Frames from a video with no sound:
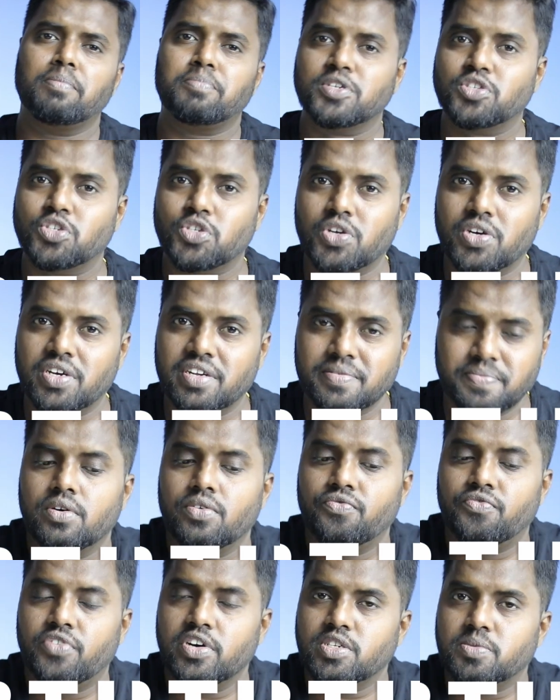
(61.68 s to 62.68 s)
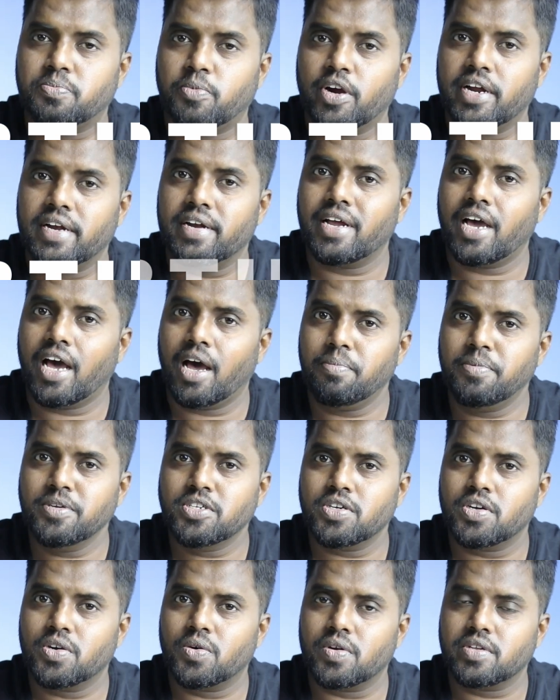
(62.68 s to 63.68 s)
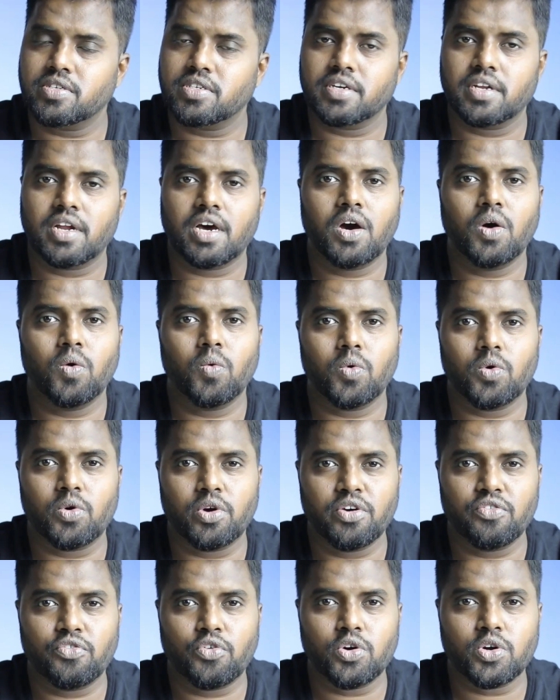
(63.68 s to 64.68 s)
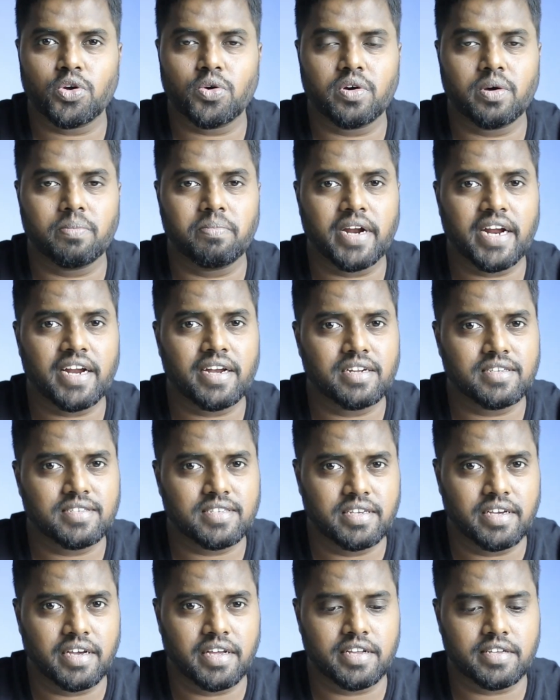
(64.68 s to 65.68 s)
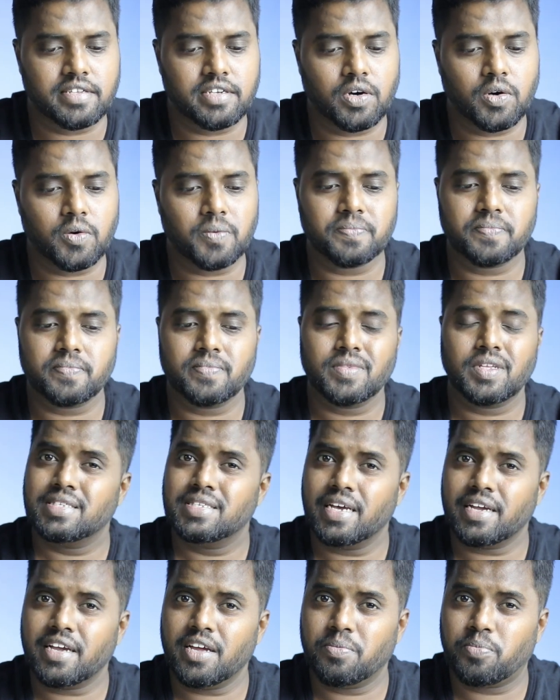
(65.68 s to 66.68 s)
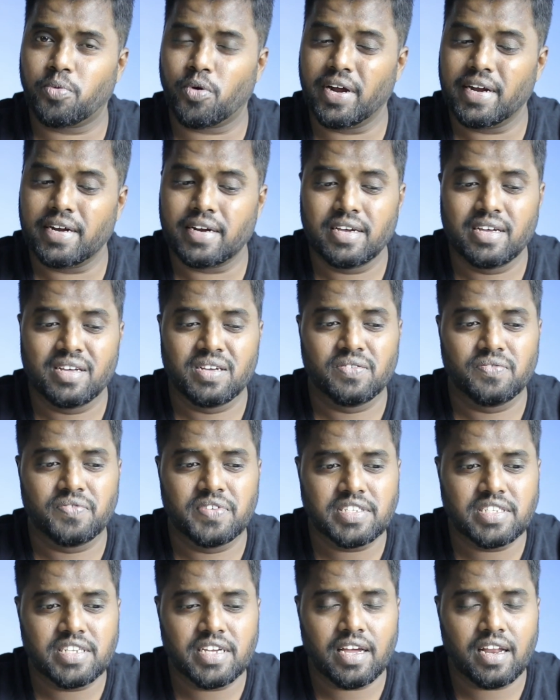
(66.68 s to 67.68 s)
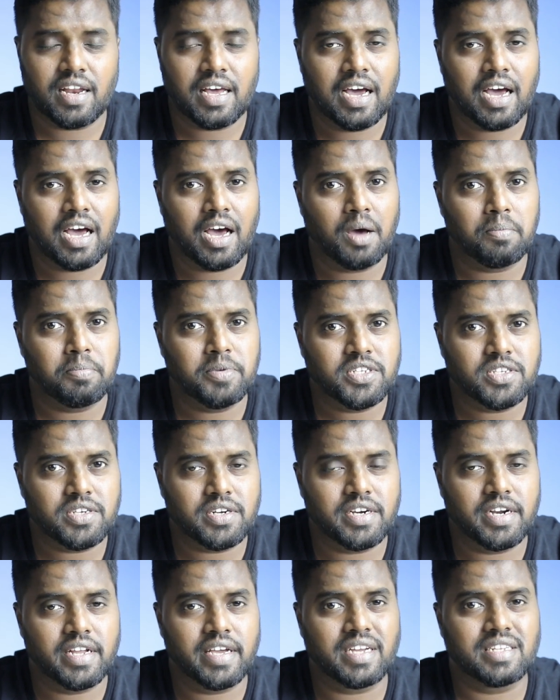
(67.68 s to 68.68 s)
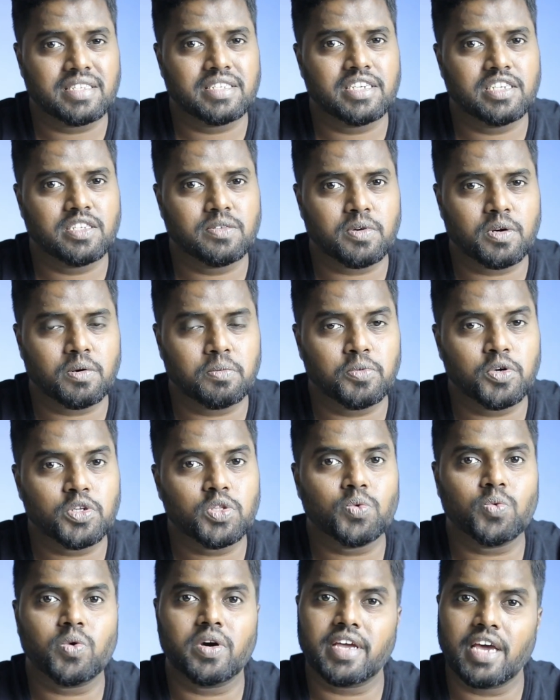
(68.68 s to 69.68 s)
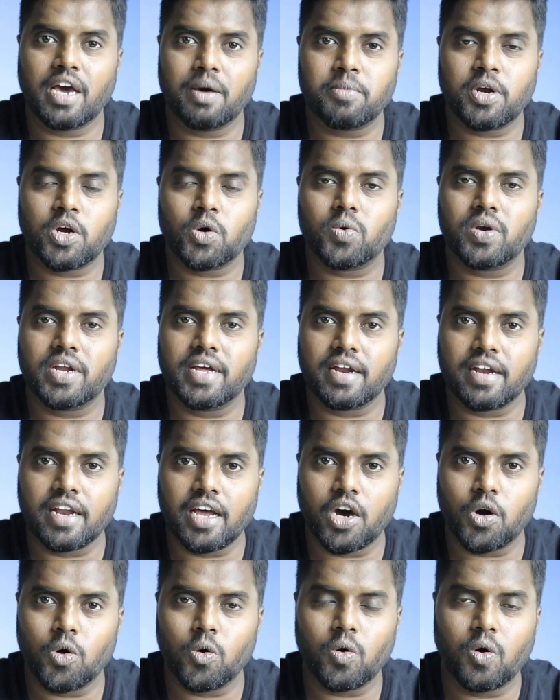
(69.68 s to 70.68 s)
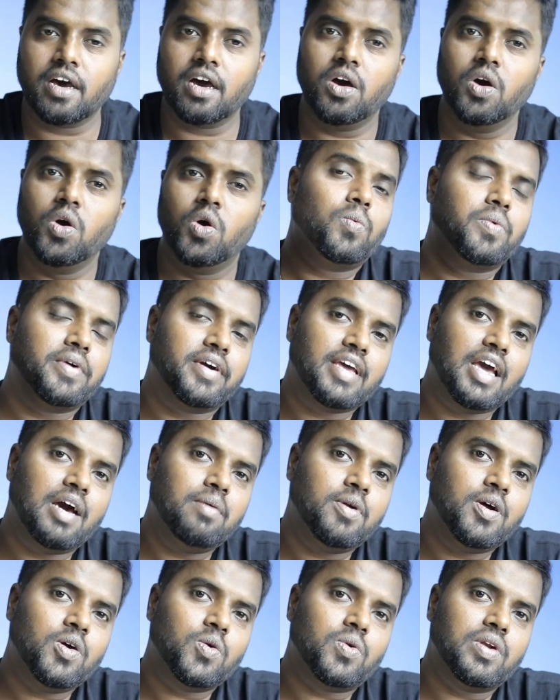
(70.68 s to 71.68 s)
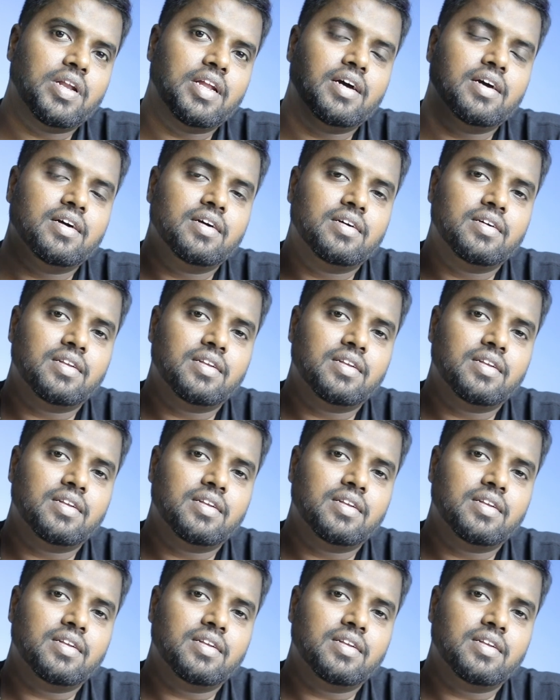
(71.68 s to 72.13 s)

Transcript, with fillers: ஆப்பிச்சர் ஃபர்ஸ்ட் பாயிண்ட் ஆப்பிச்சரை குறைச்சிங்கன்னா உங்களுடைய ஃபோட்டோவோட பிரைட்னஸ் இன்க்ரீஸ் ஆகும் செகண்ட் பாயிண்ட் ஃபிசிக்கலாக அப்பச்சரை நீங்கள் சேஞ்ச் பண்ணும்போது உங்கள் கேமராக்குள்ளே என்ன ஆகும்னா உங்கள் கேமராக்குள்ளே